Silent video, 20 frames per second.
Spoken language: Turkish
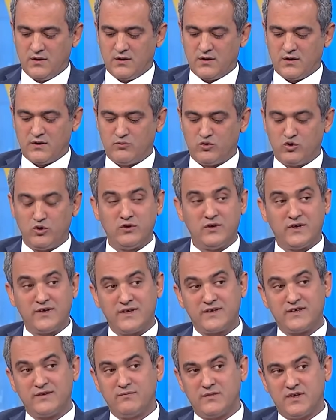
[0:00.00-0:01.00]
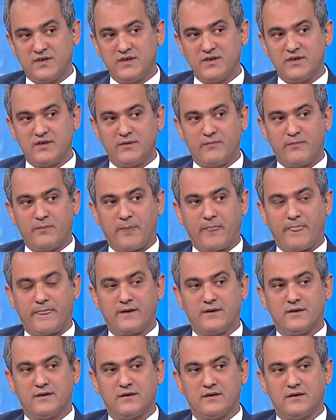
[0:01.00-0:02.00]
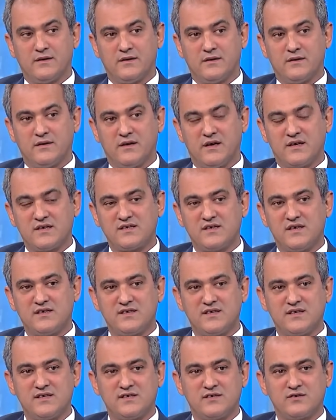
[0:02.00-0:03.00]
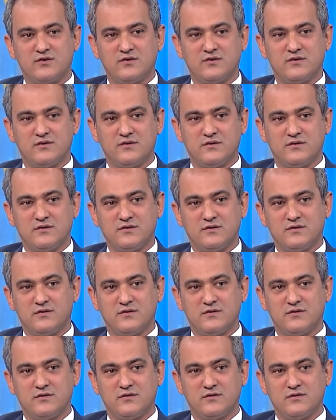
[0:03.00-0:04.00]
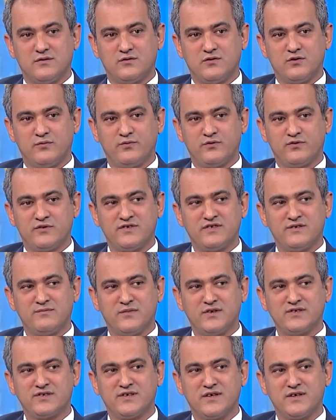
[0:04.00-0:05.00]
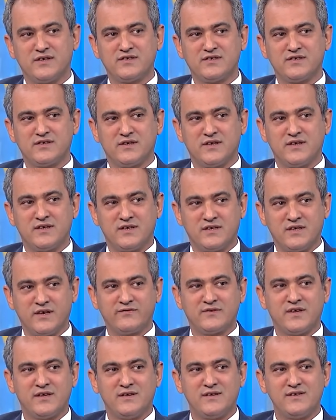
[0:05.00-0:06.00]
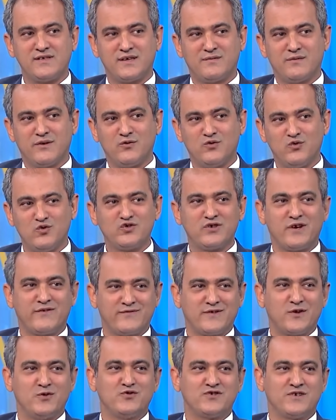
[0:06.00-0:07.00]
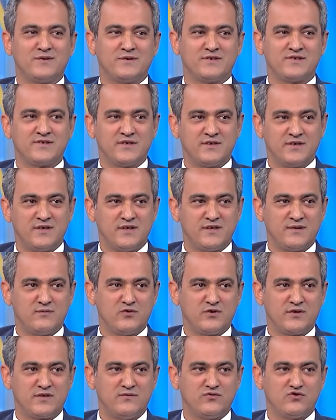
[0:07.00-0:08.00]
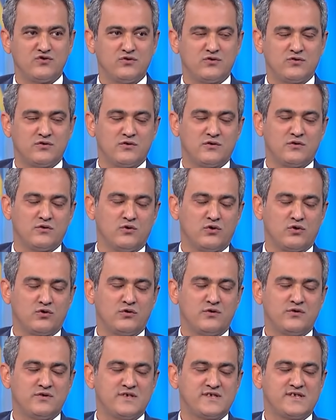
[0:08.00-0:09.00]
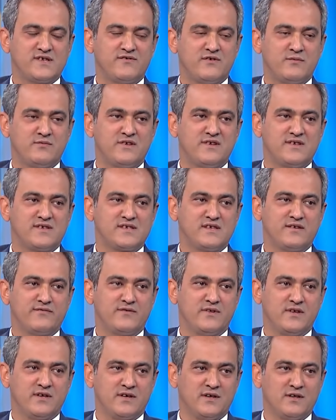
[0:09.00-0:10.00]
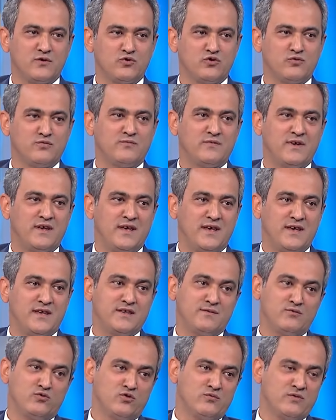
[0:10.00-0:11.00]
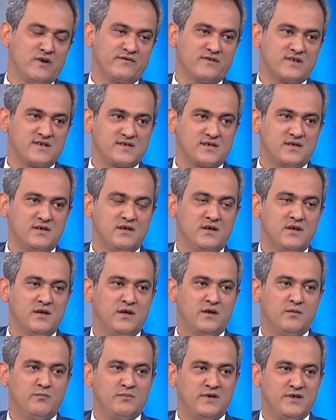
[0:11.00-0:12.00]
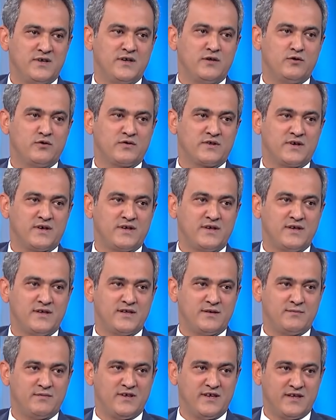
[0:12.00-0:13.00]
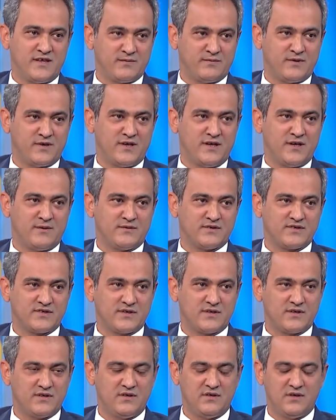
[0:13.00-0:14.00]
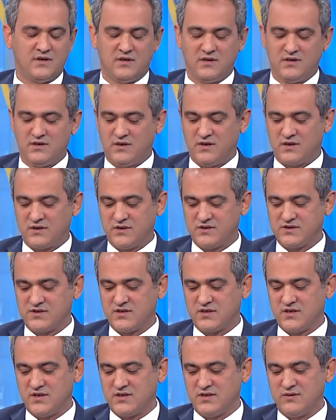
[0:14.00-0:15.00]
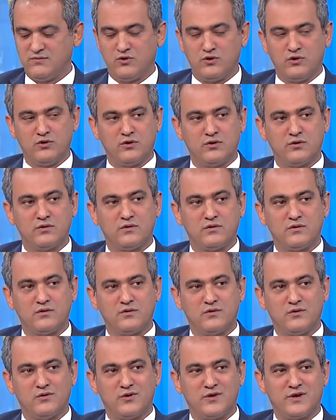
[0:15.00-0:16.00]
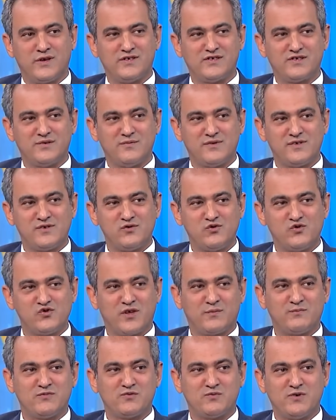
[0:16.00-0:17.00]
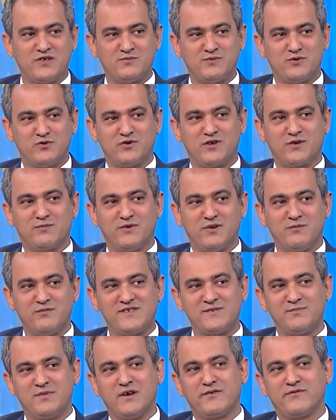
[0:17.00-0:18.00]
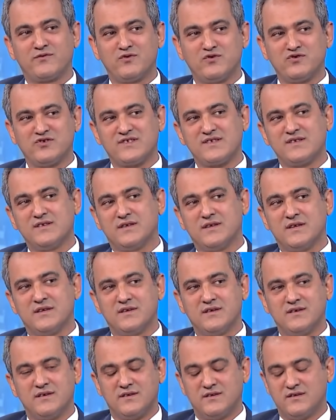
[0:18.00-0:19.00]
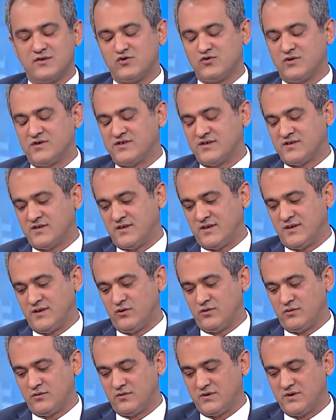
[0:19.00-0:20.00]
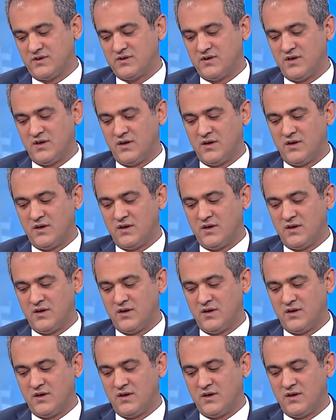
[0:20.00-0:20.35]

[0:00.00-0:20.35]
Bununla yetinmedik. E, aslında siz röportajın başlangıcında iki hafta dediniz ama üç hafta önce başladı eğitim öğretim. Çünkü okul öncesi ve birinci sınıfla ilgili uyum eğitim evet. uyum haftası 1 Eylül tarihi itibariyle başladı. Yaklaşık 2 milyon e, öğrencimiz, 165 bin öğretmenimiz bir hafta öncesinden e, sürece dahil oldular.